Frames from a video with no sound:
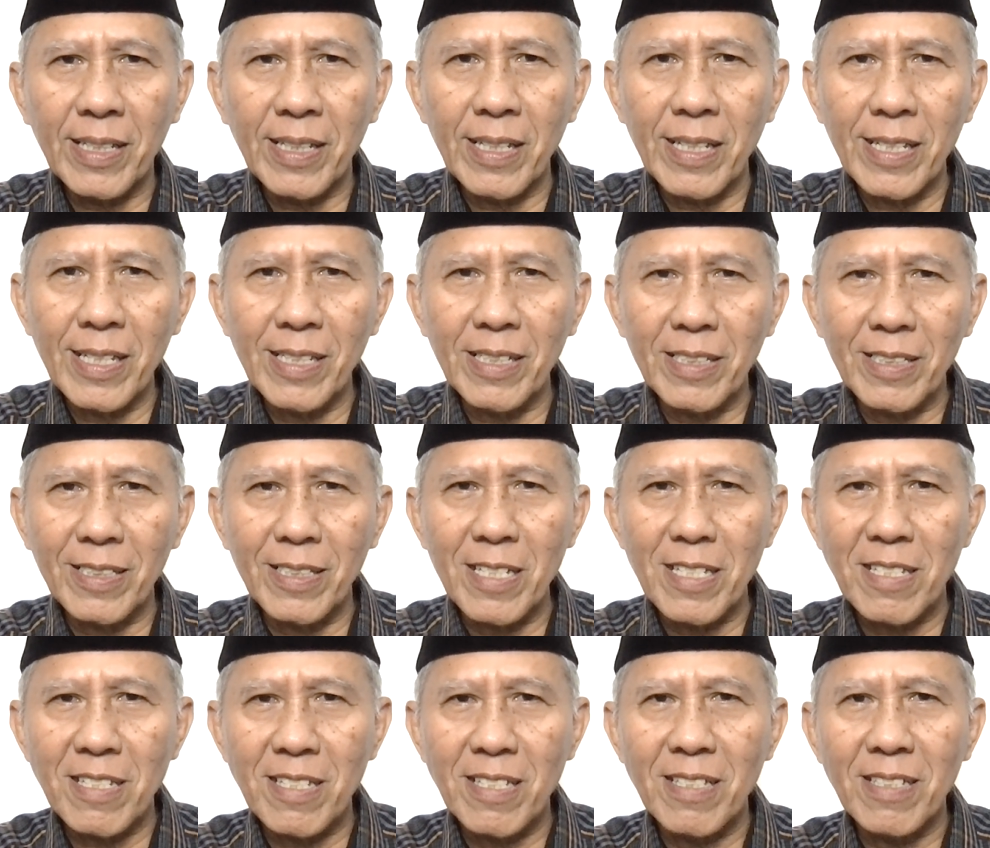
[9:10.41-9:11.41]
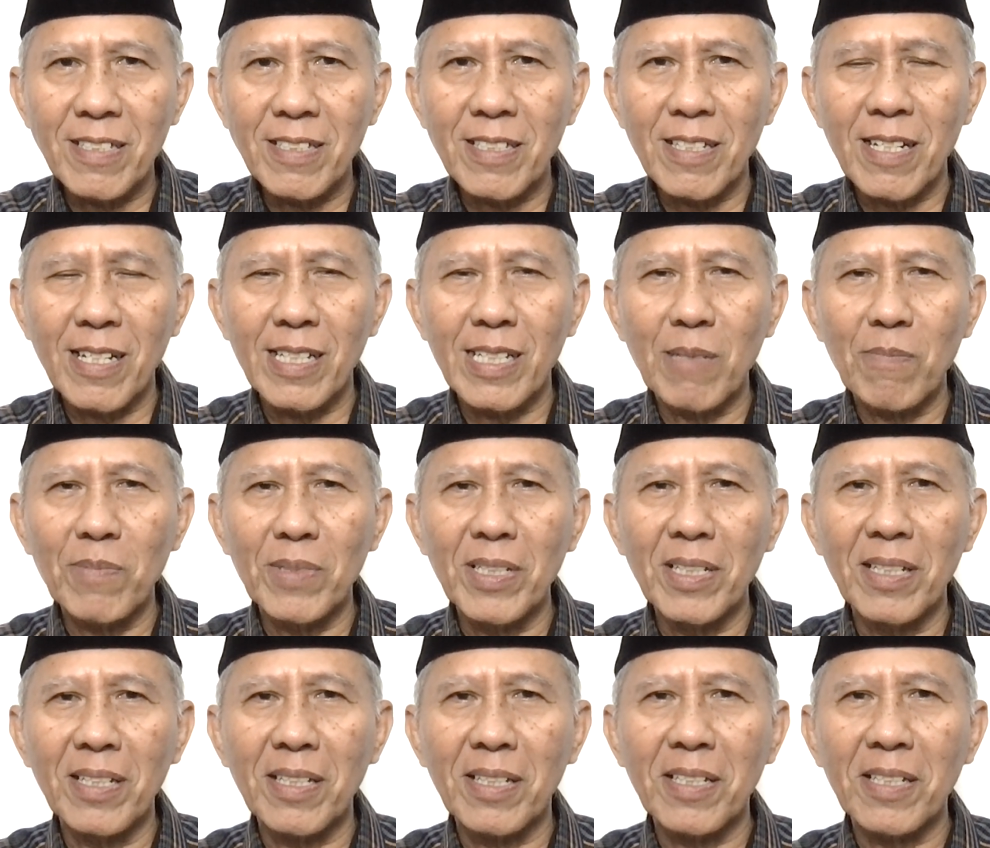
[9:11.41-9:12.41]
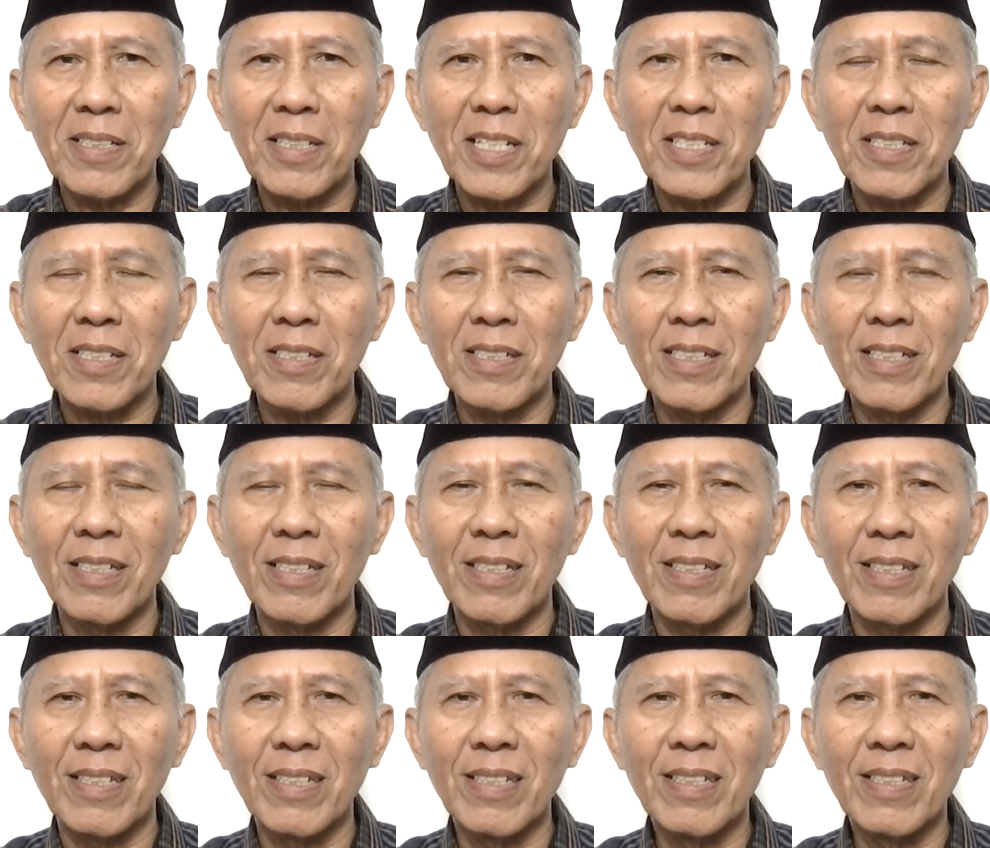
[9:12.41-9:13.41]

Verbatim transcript: kritis terhadap diri kita sendiri.